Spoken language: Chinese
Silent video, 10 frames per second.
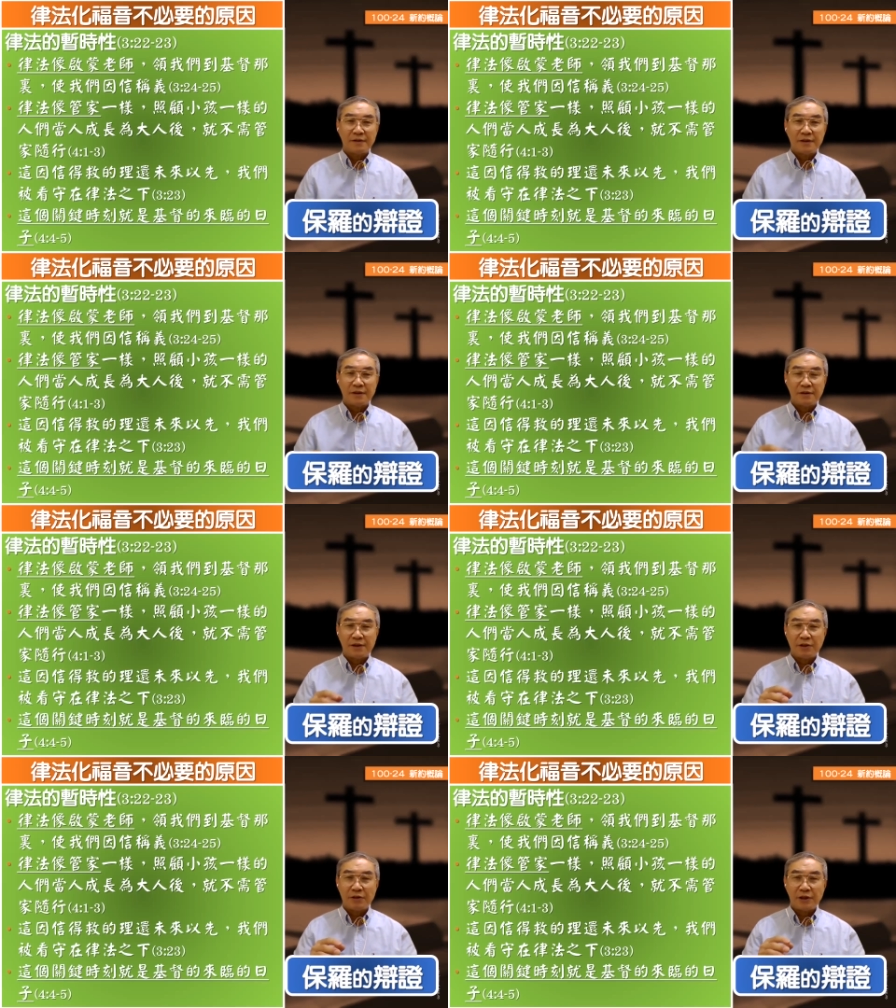在
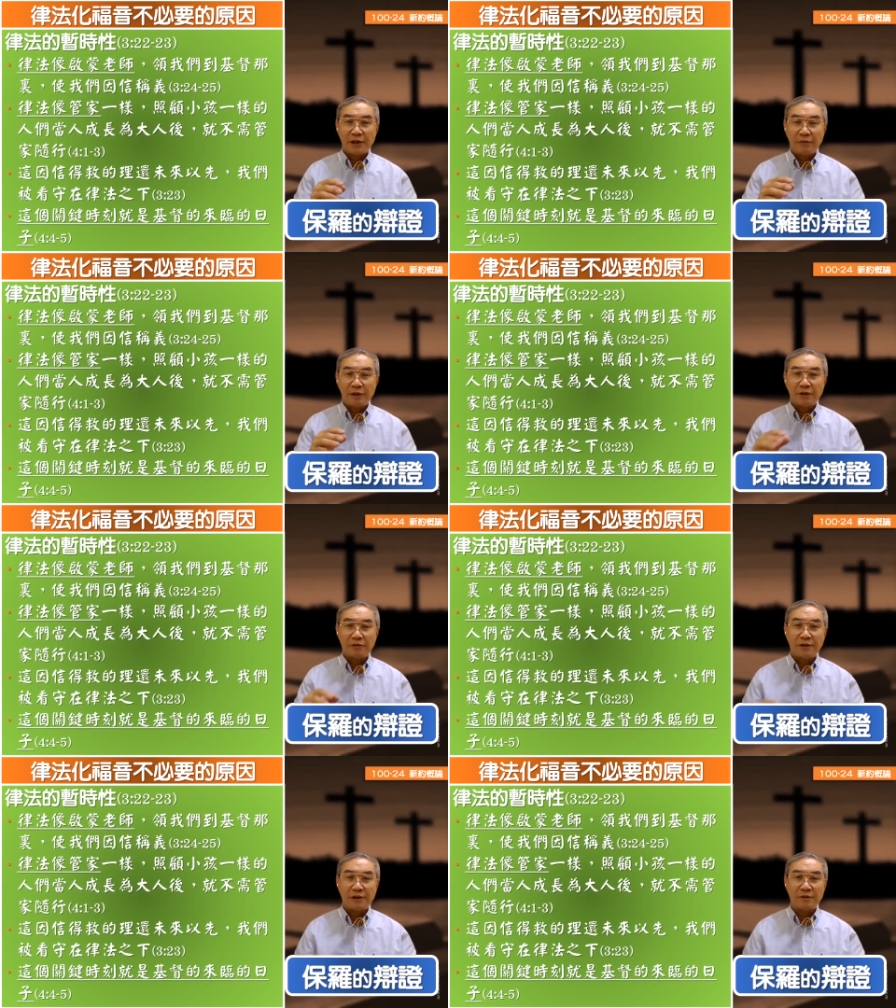阶段性还没到
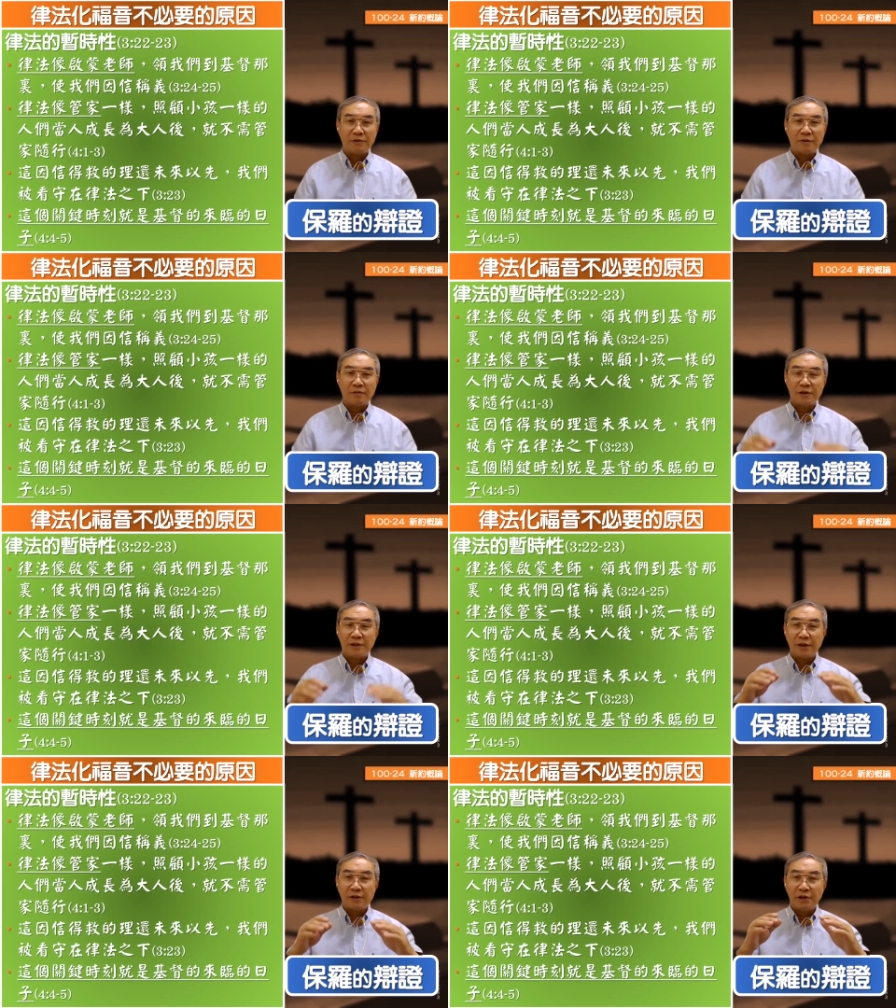之前，我们是
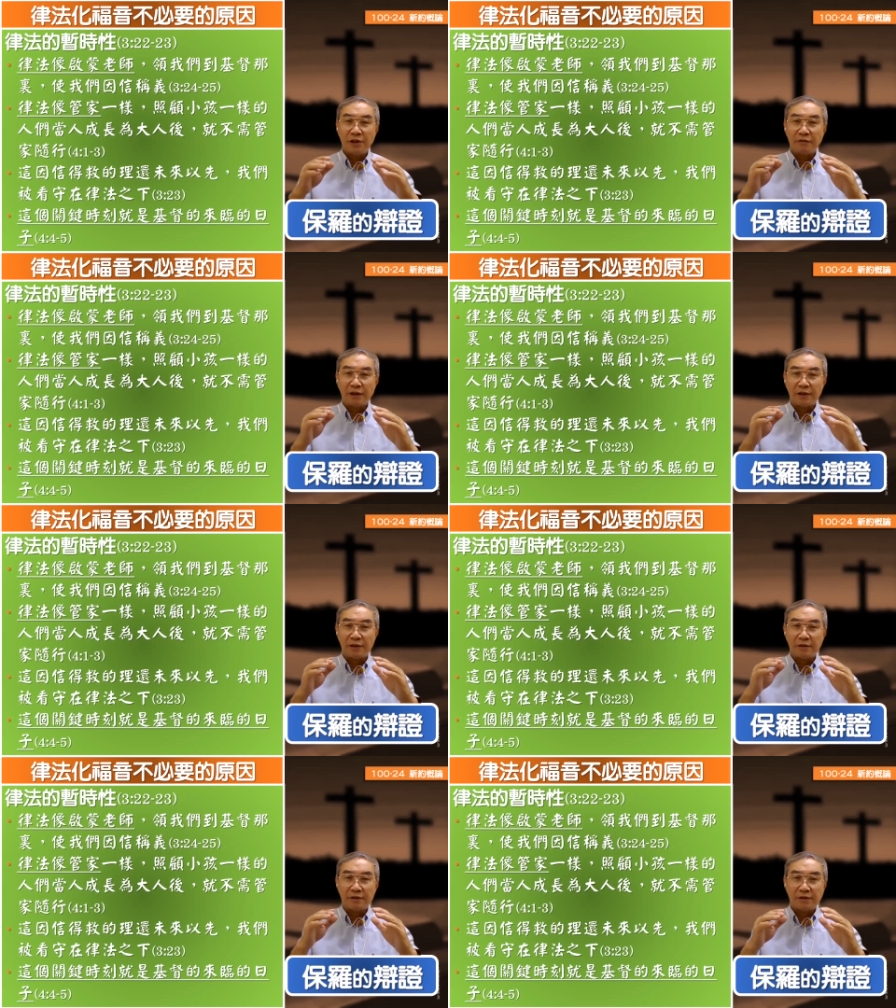在立法
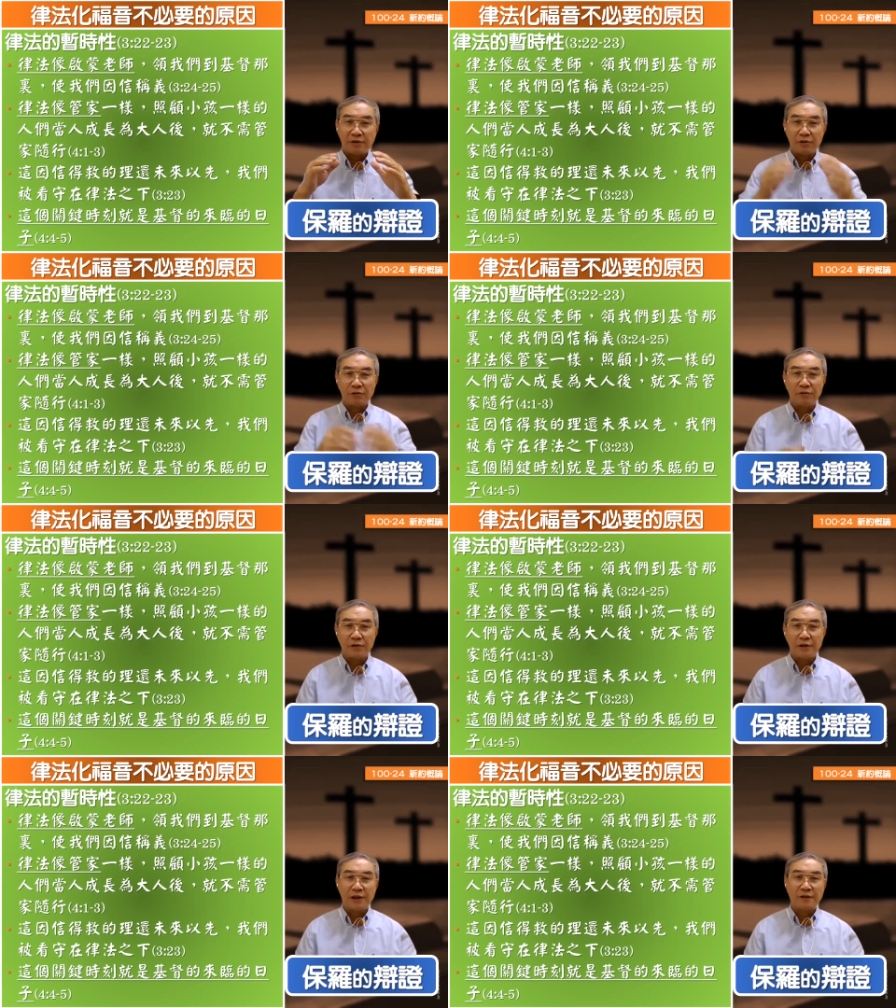的守护
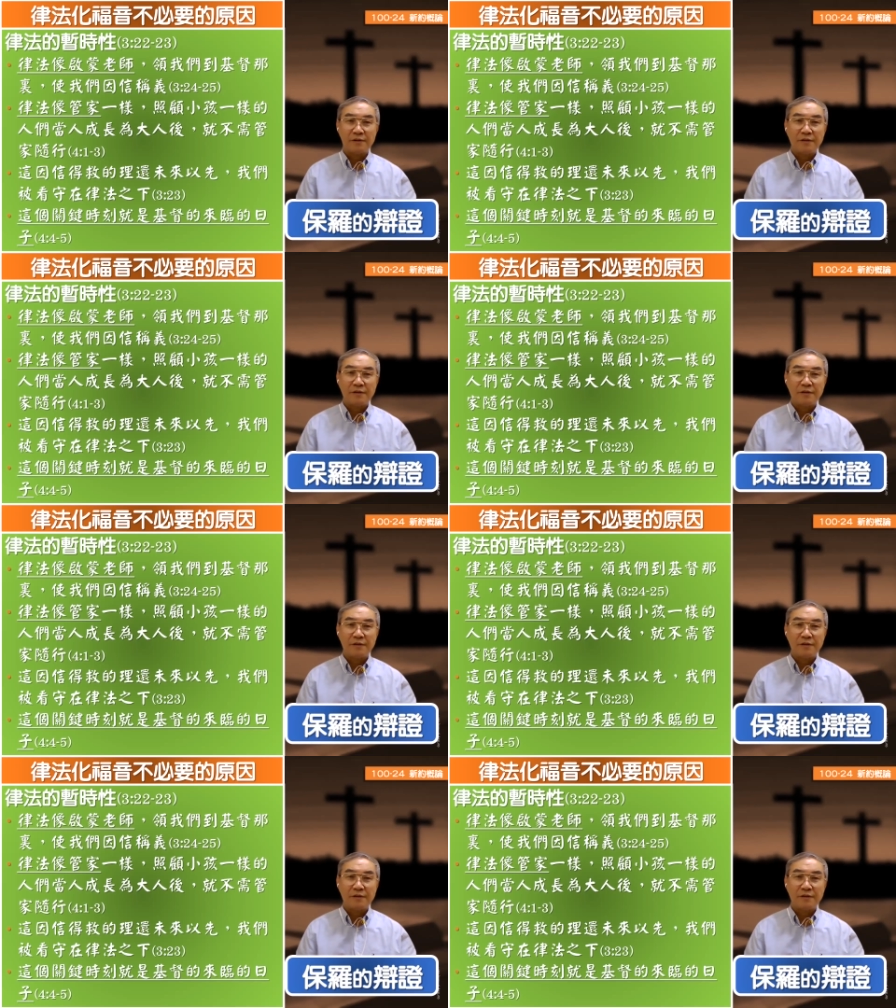之下，